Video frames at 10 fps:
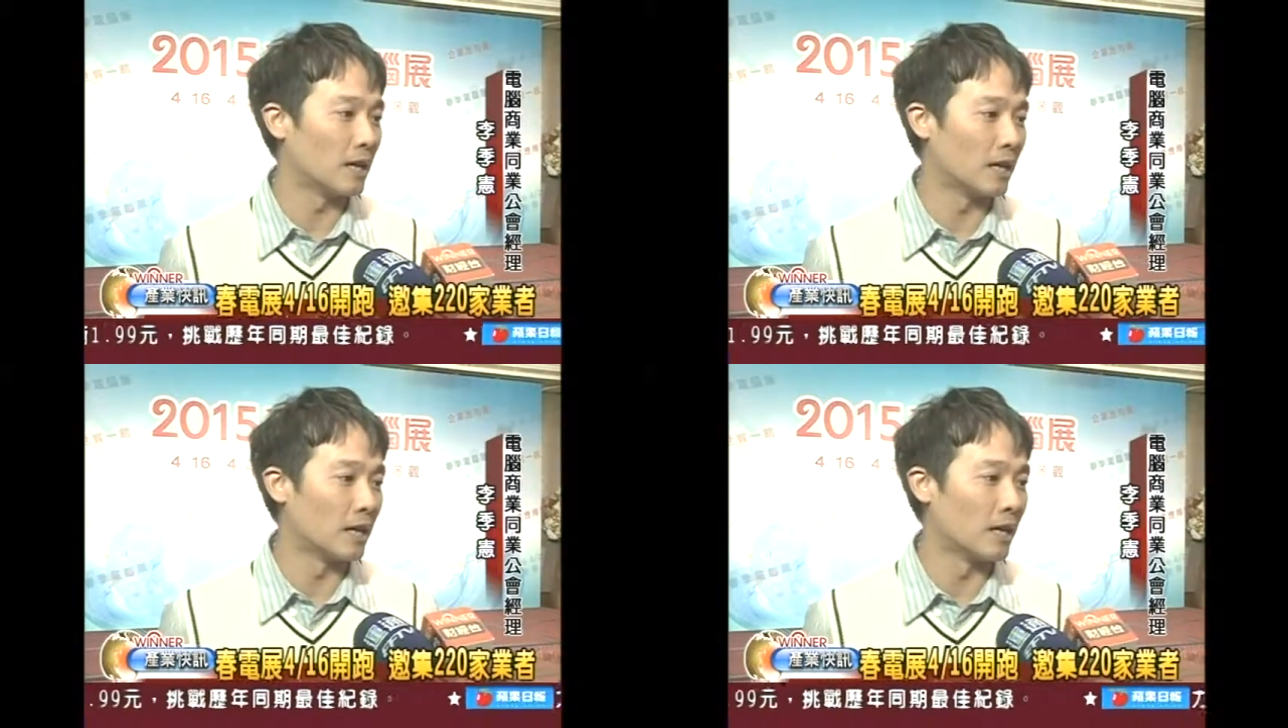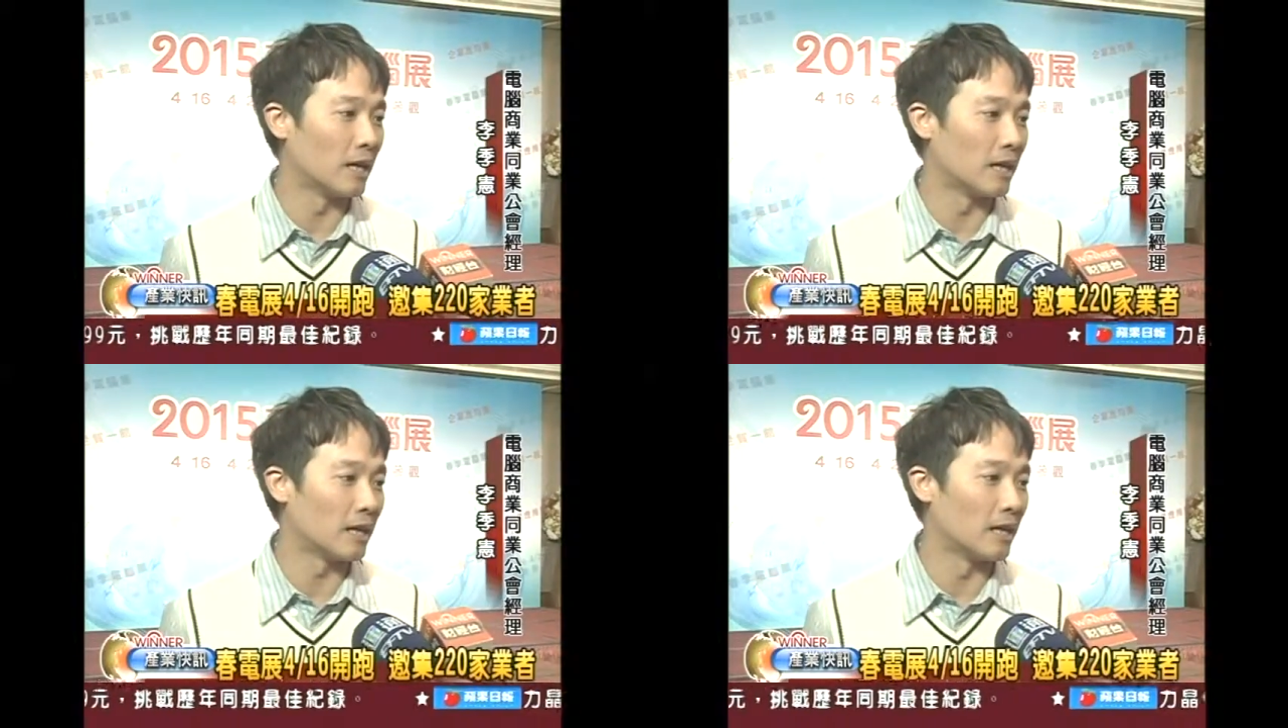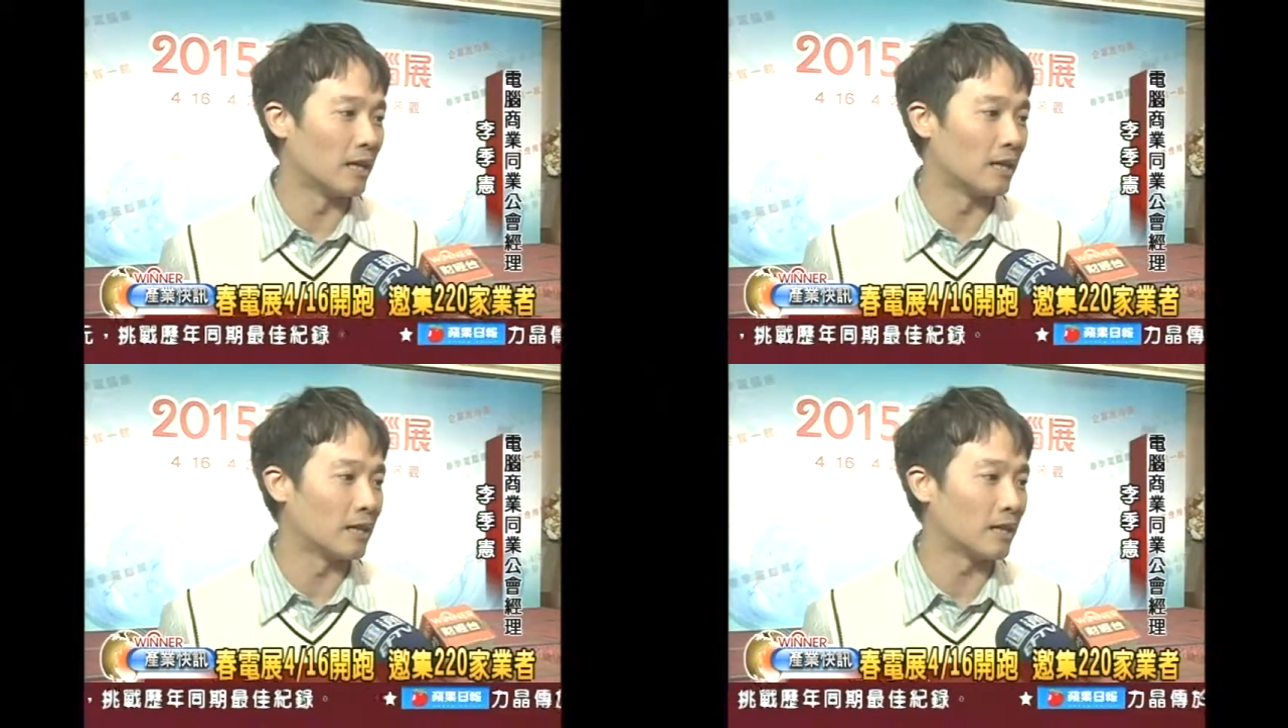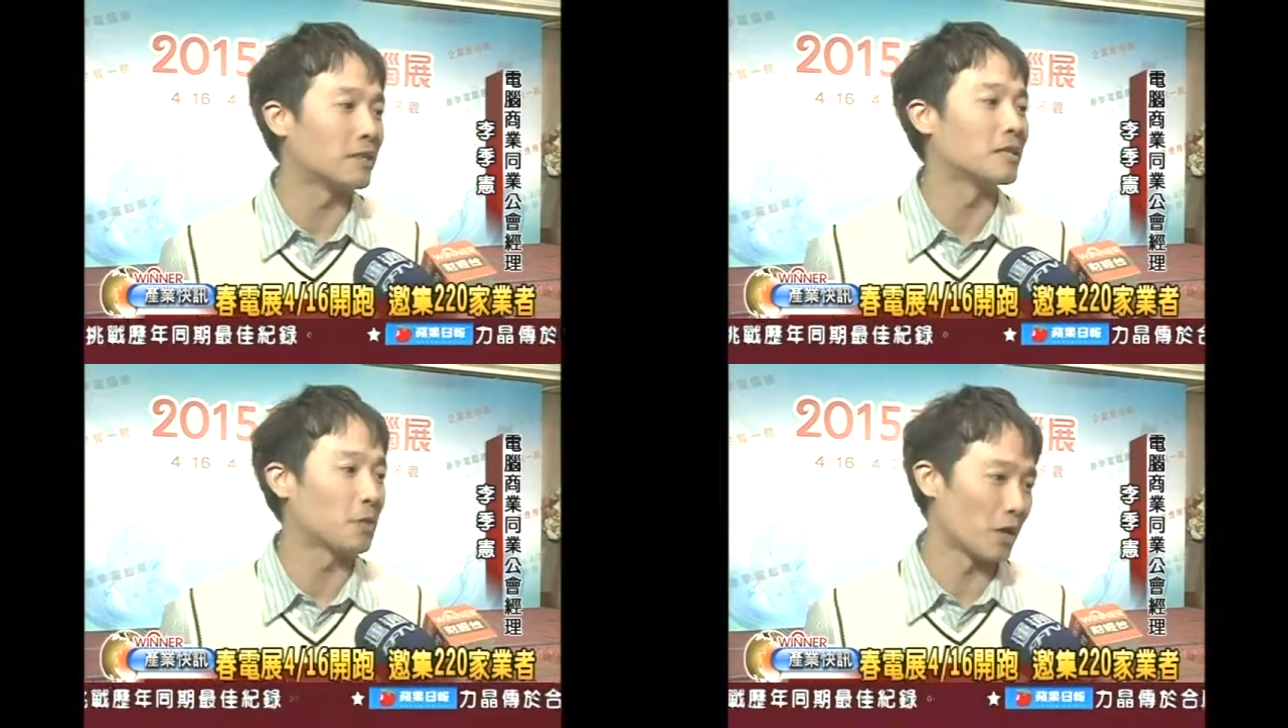一个一个特
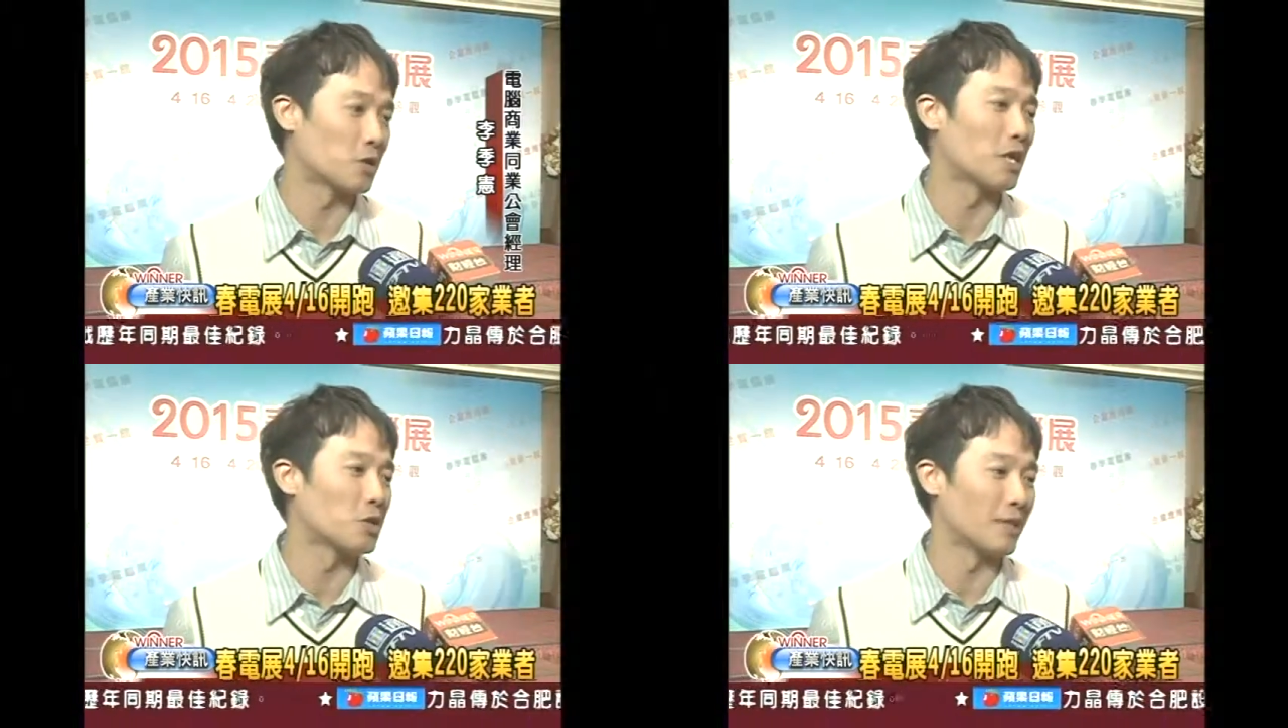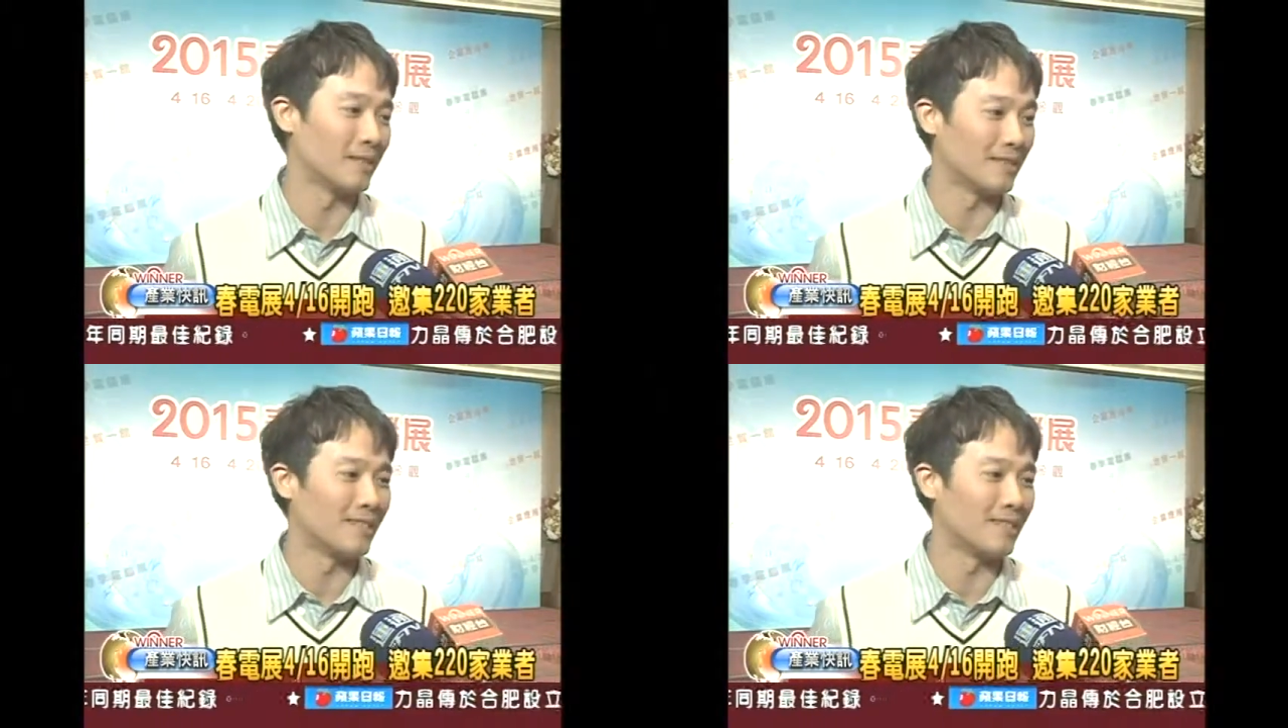对水准。